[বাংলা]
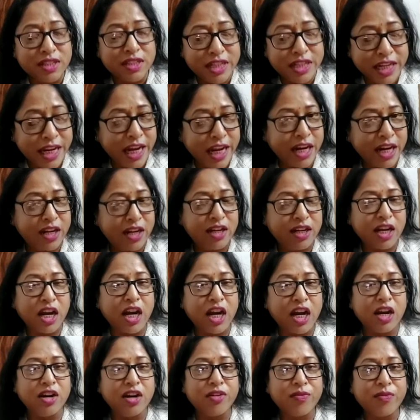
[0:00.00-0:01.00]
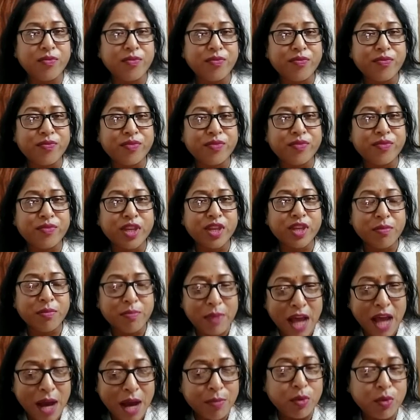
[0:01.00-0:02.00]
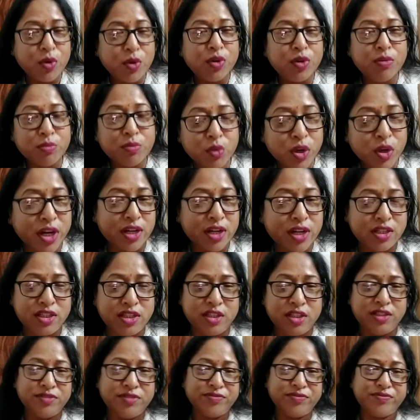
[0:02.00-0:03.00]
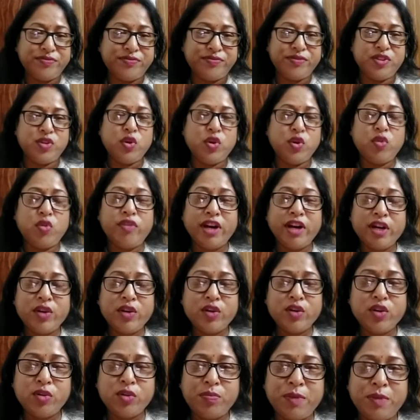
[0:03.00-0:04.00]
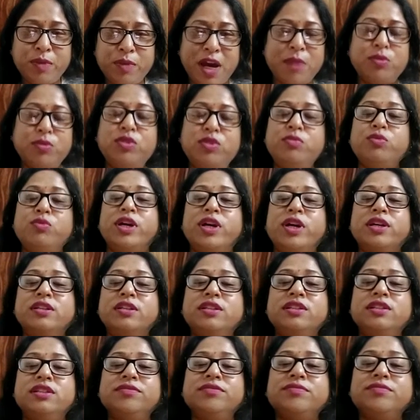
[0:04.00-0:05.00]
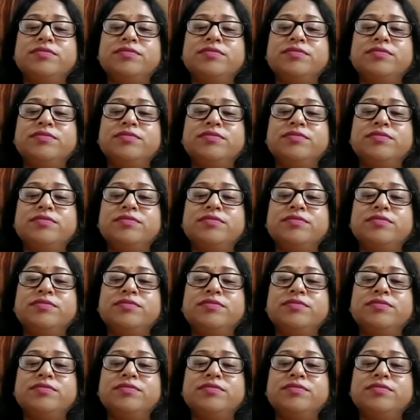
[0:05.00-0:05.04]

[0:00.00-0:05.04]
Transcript: ডিরেক্টর প্লাবন মুখার্জি ওভার টু প্লাবন মুখার্জি